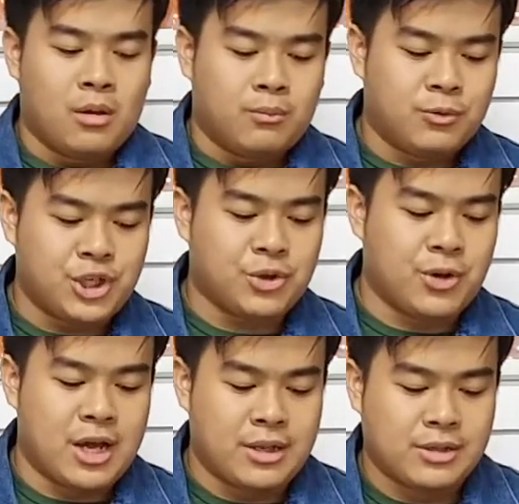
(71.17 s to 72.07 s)
Puji
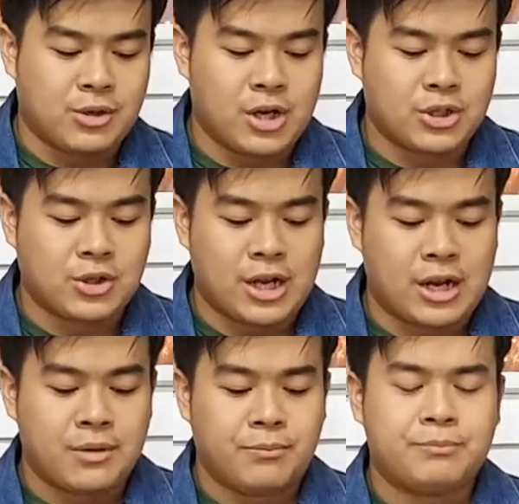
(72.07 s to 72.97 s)
Tuhan,
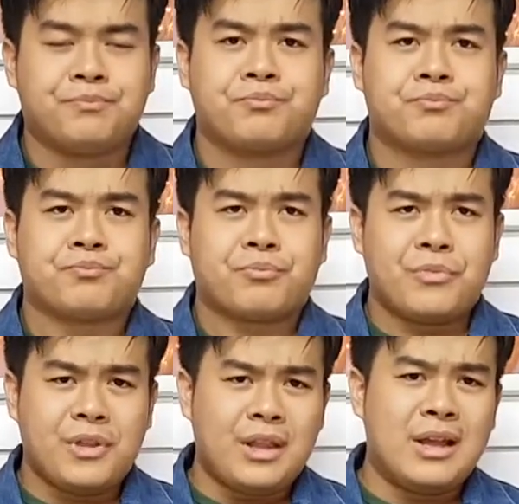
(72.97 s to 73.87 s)
saudara-saudara.
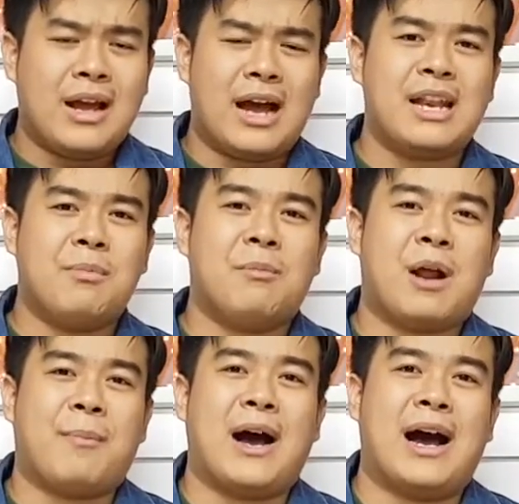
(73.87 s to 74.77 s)
Ada
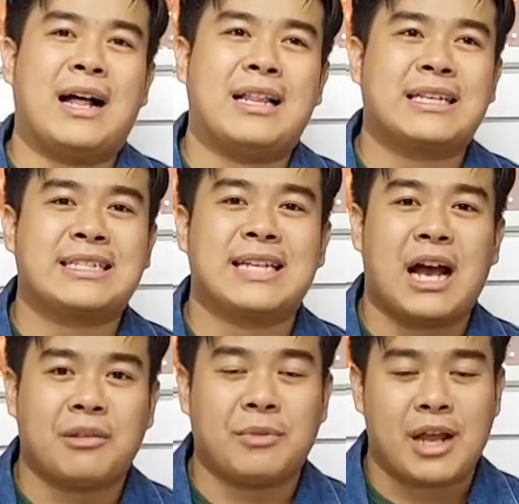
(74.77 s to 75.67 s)
beberapa hal yang
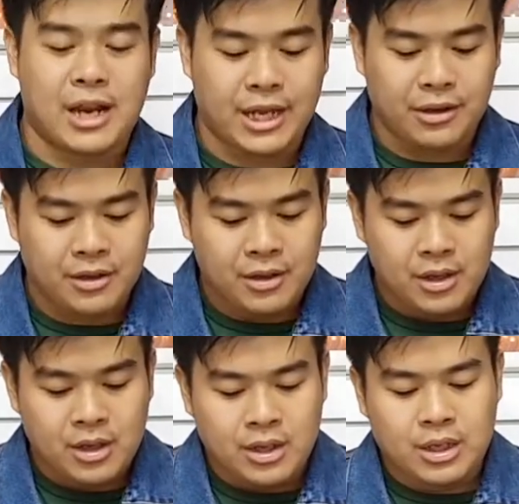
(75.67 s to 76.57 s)
sangat menarik
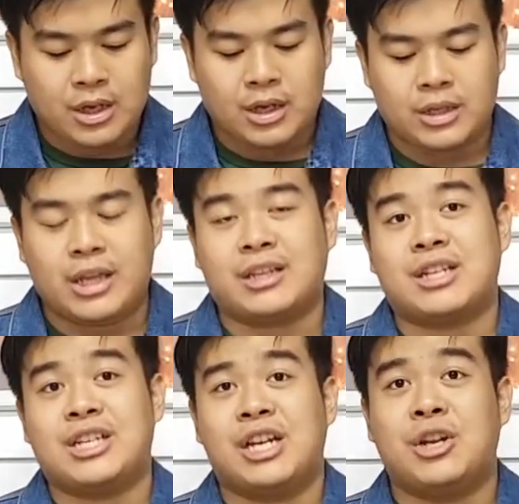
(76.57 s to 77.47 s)
uh, yang
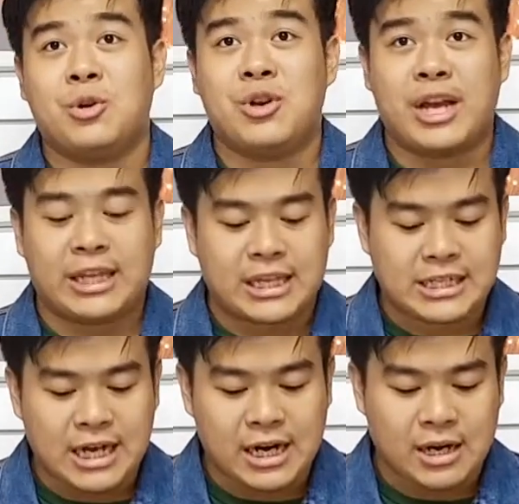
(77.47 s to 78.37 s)
terjadi di dunia kita
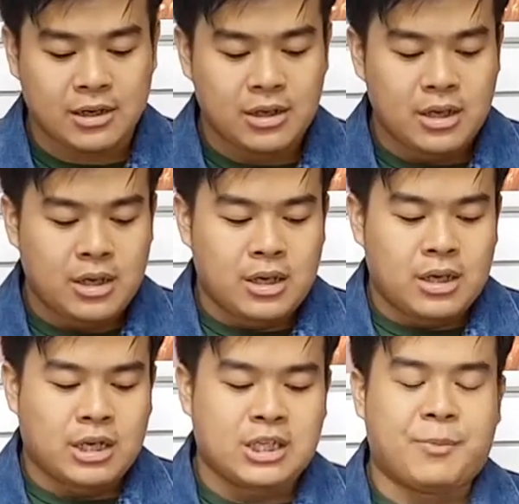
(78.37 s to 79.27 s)
sekarang.
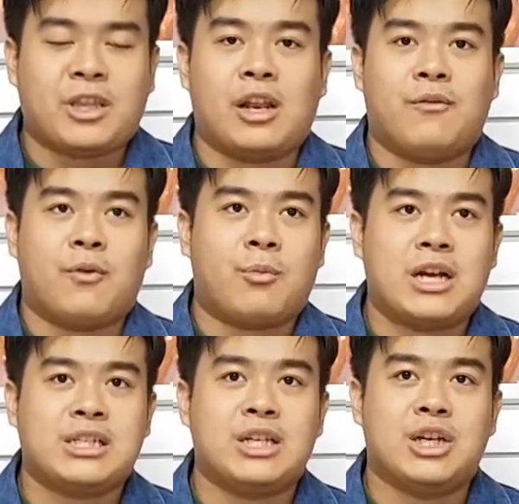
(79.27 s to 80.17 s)
Kecepatan
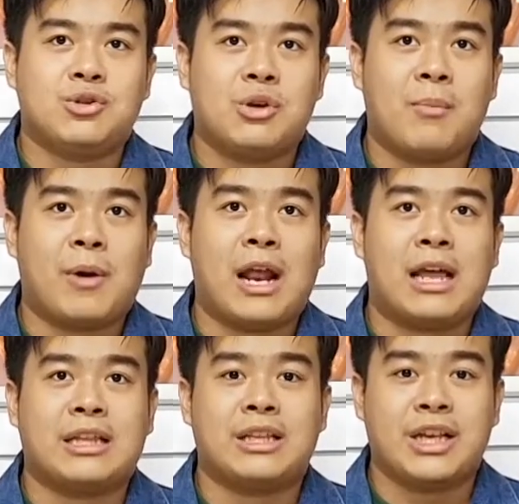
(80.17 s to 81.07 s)
informasi dan juga
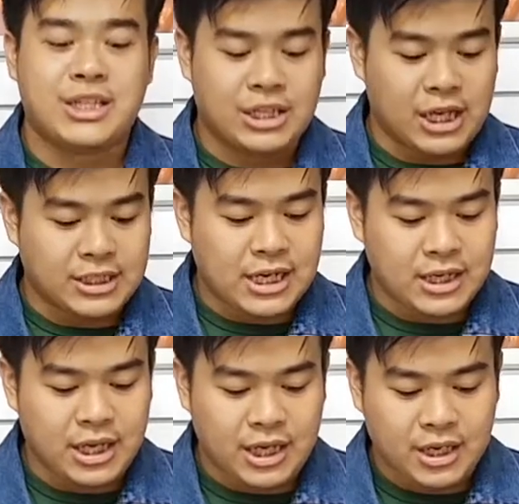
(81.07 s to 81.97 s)
peralatan gadget yang
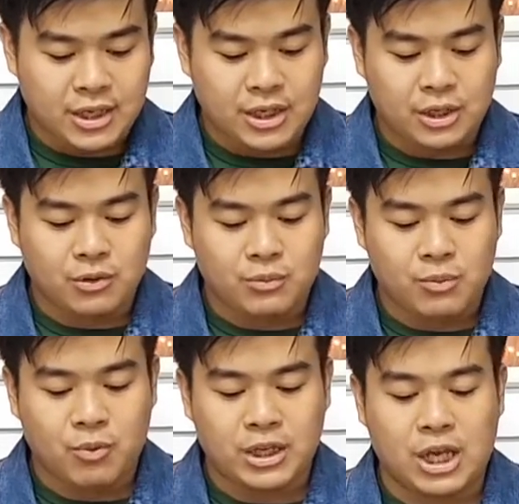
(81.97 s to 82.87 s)
canggih itu
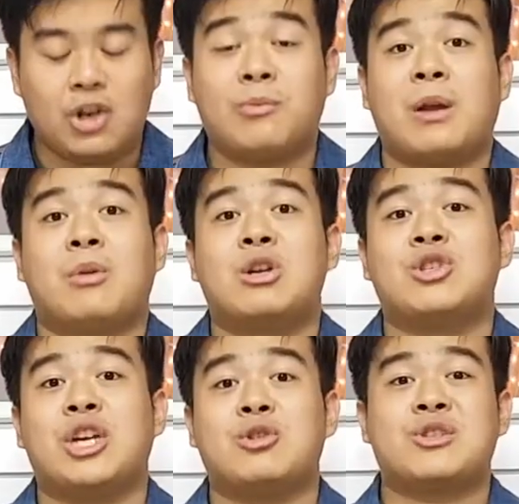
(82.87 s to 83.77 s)
membuat kehidupan
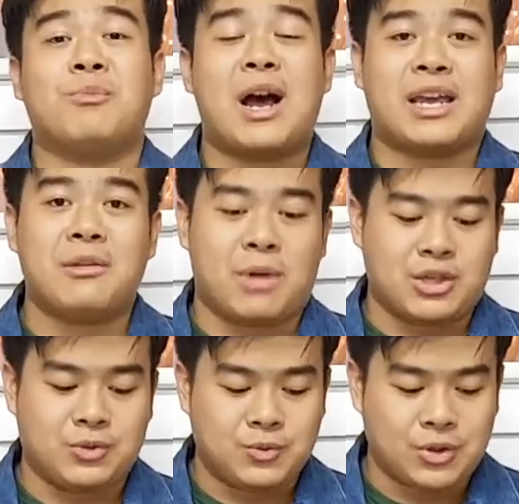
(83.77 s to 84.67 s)
manusia itu semakin
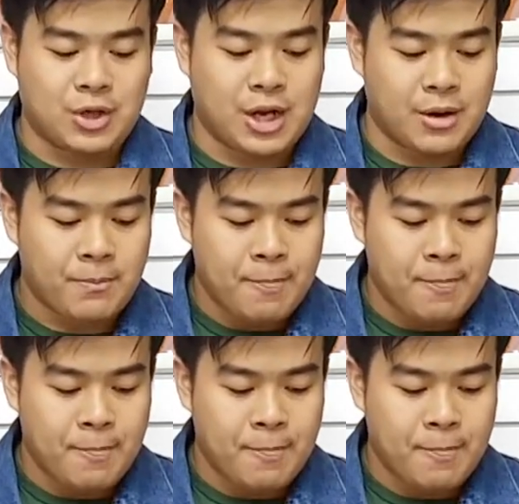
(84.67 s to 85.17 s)
maju, saudara.